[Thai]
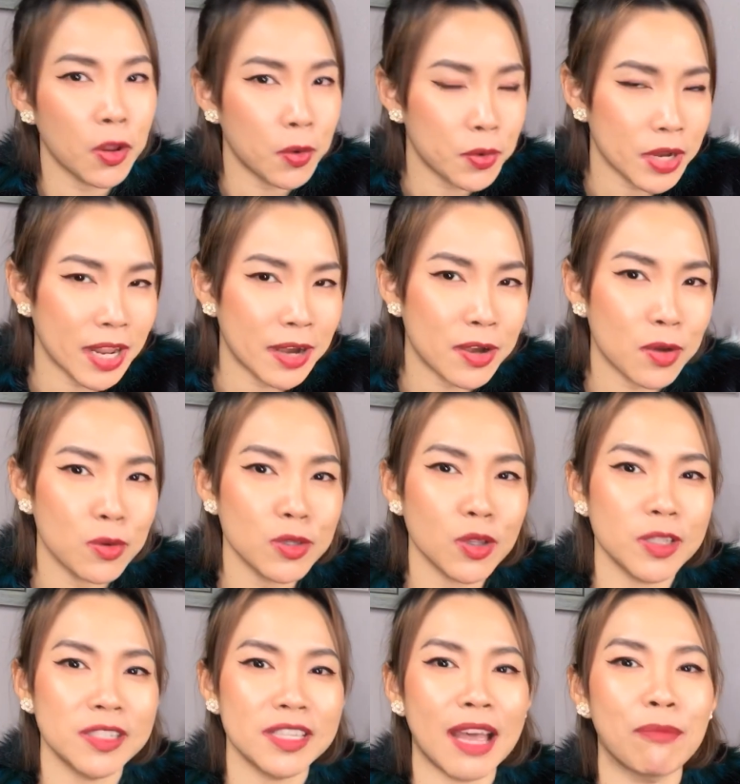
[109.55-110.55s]
เรียนรู้จ
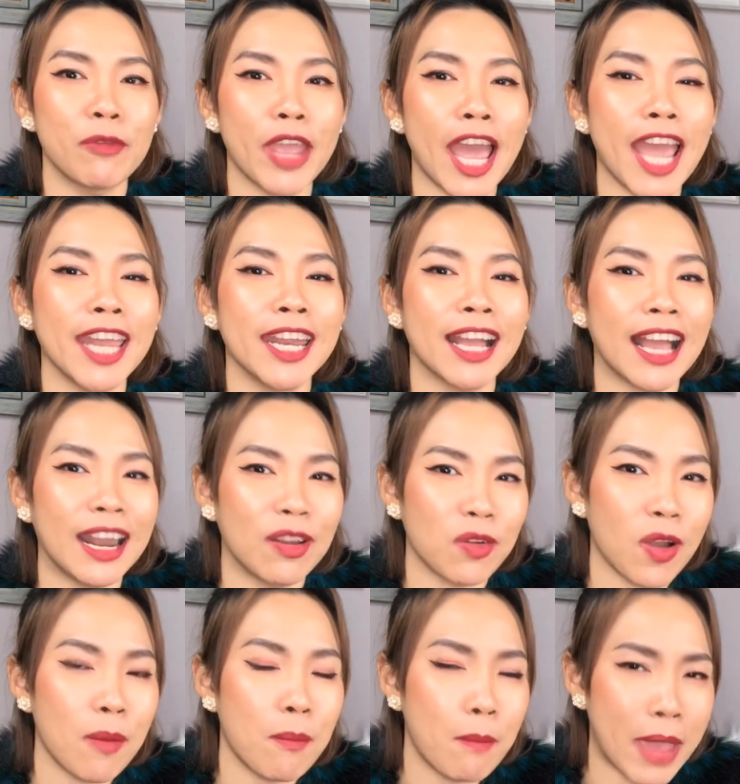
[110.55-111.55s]
ดจำไว้ให้นะคะแล้ว
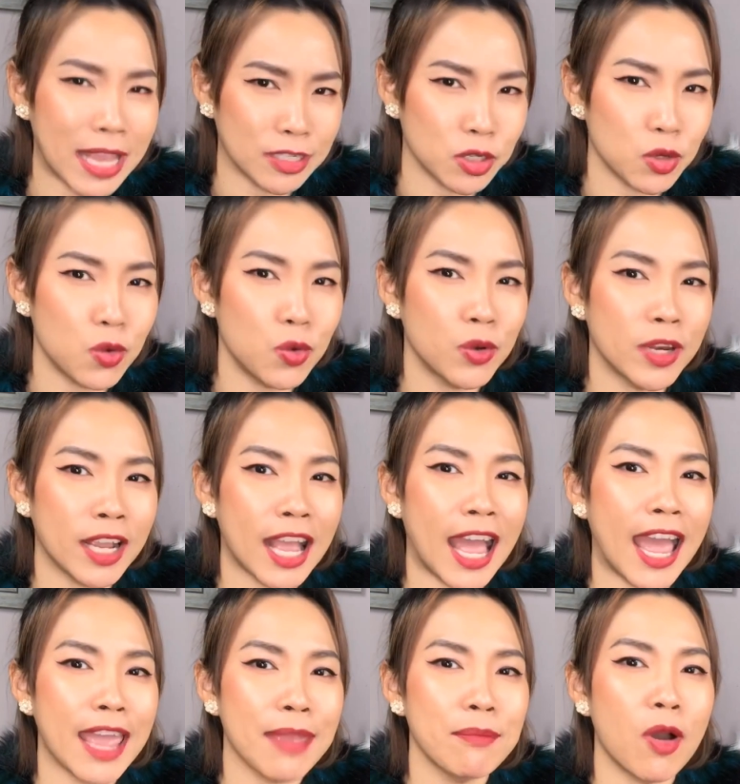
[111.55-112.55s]
ก็แมทช์คุณนะคะ
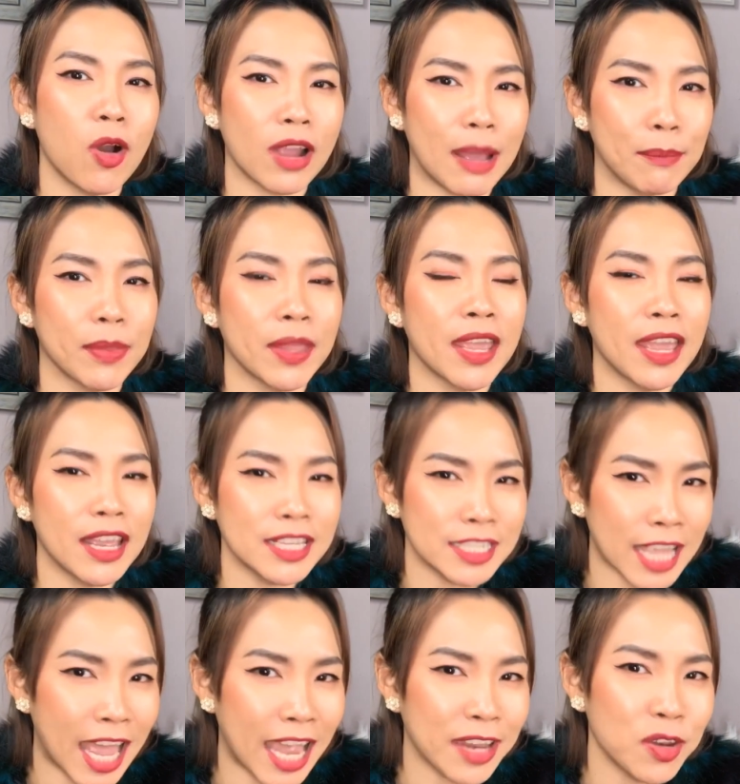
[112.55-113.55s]
ให้เหมาะกับ
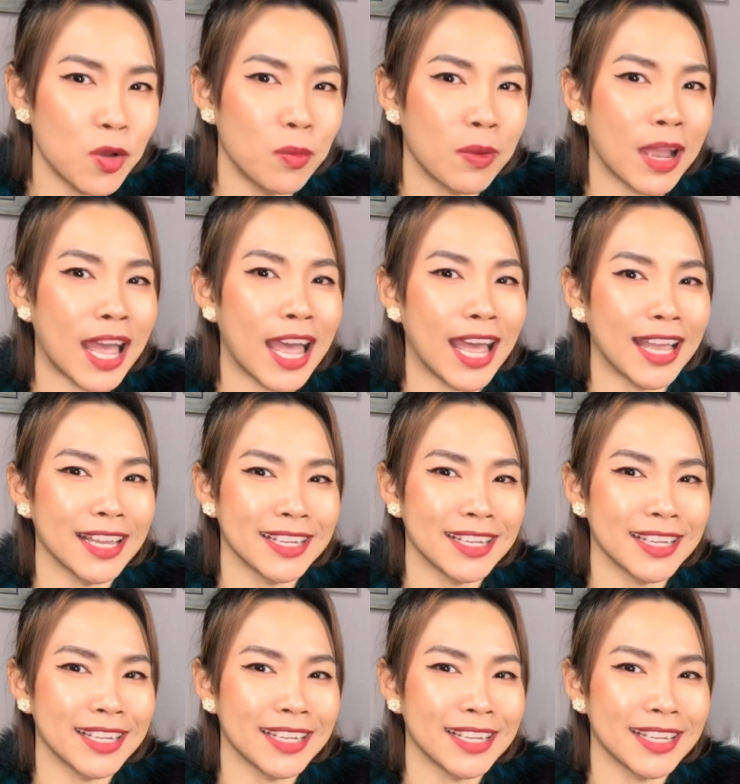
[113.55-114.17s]
ชายหนุ่มค่ะ